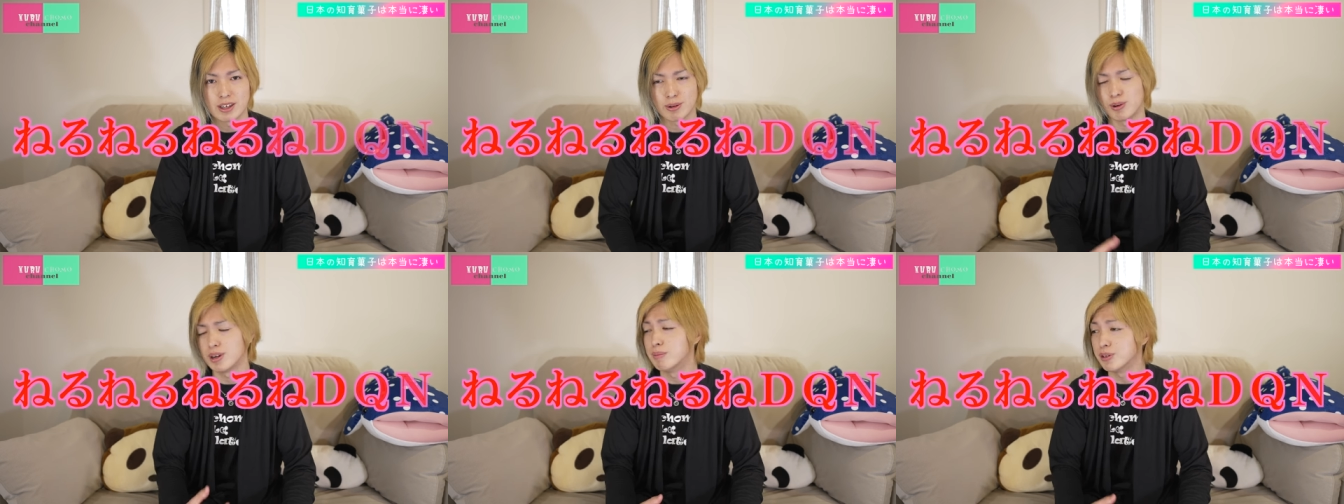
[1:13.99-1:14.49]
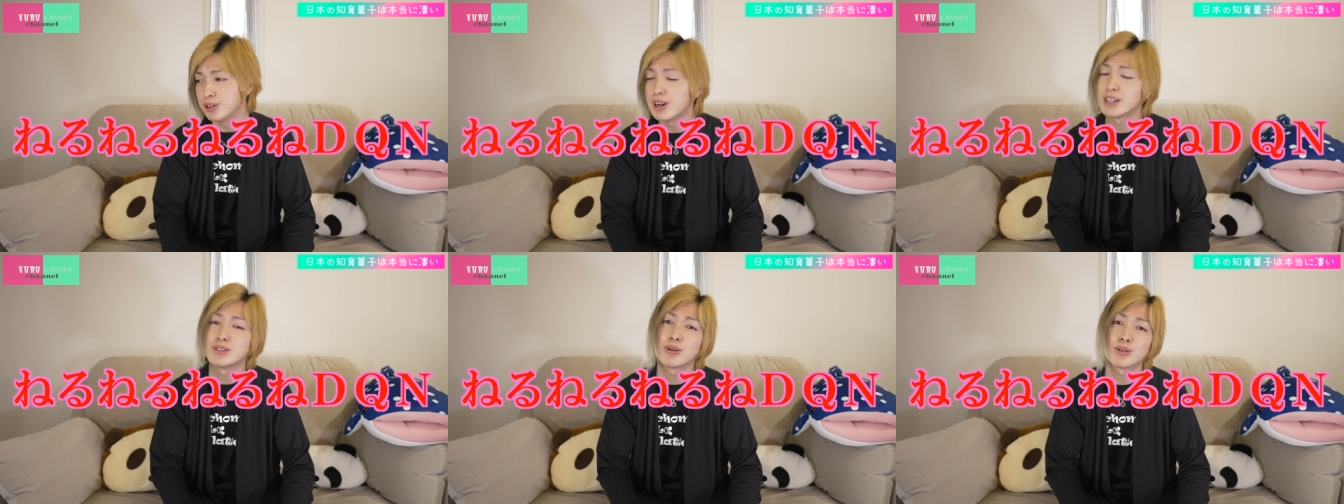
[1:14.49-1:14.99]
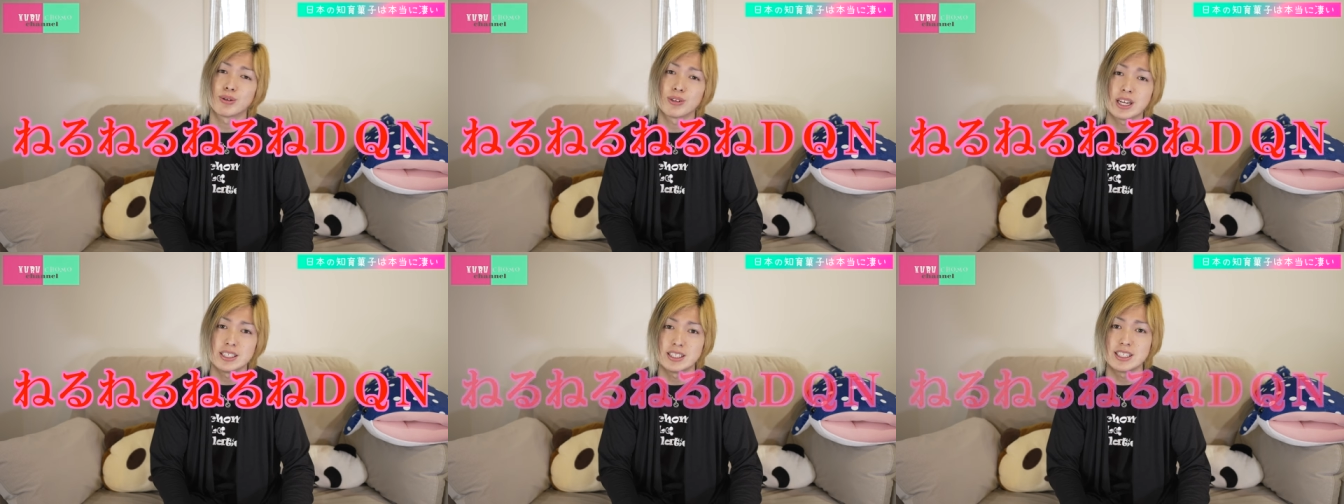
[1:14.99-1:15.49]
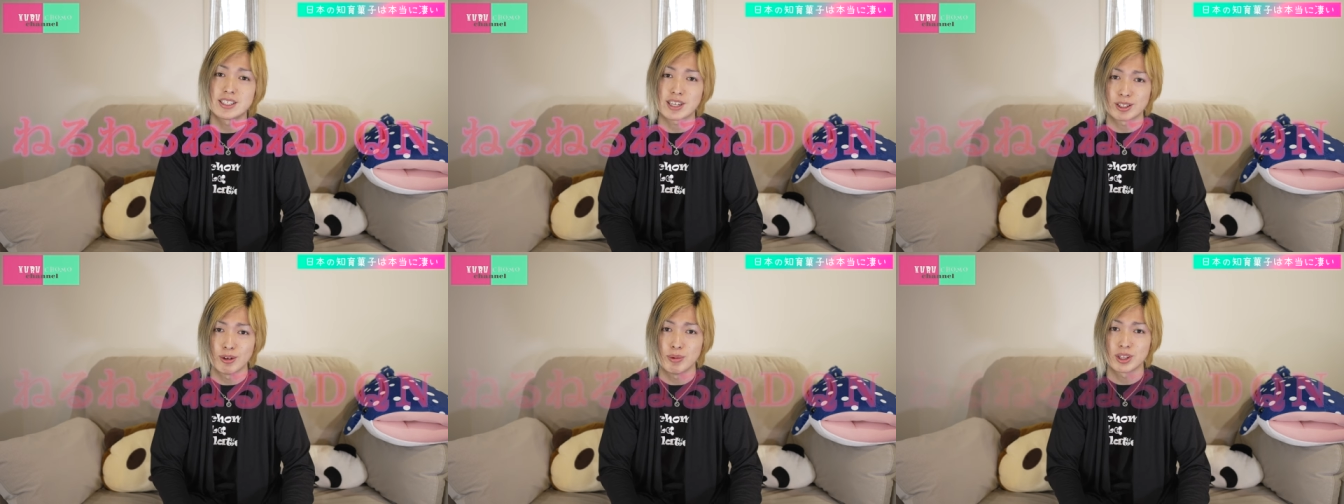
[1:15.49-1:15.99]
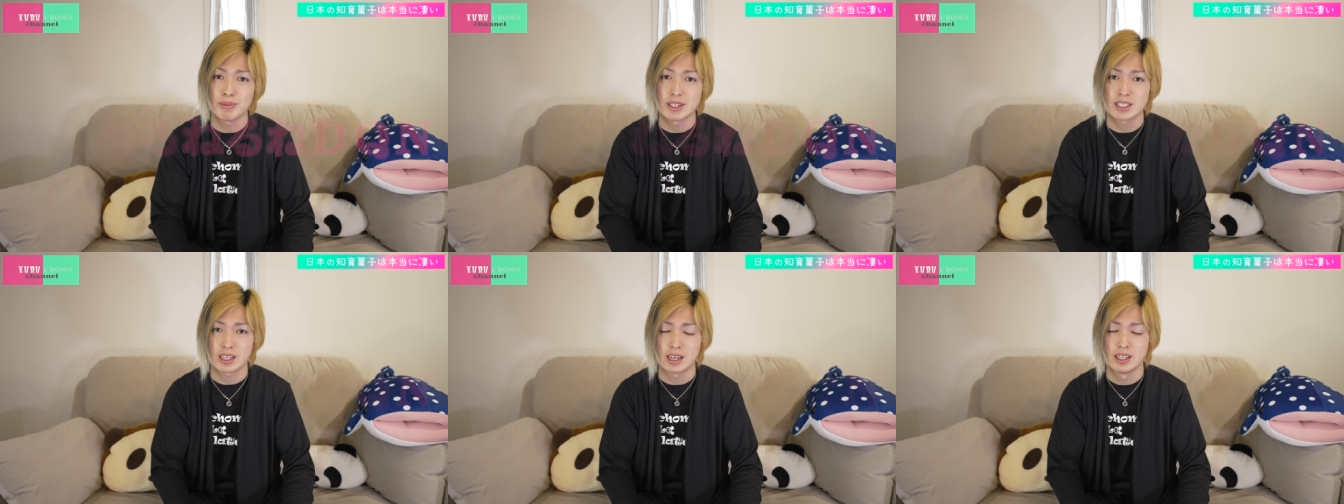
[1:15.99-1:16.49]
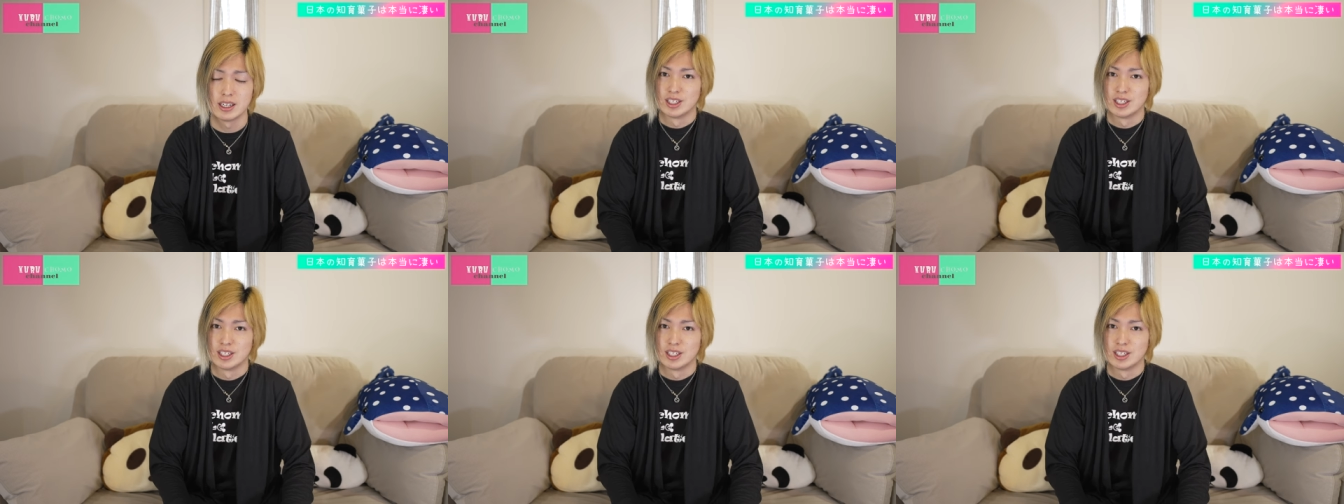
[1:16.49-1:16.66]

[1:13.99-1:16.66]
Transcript: これはもう揺らぐことのない事実かと思ってましたが、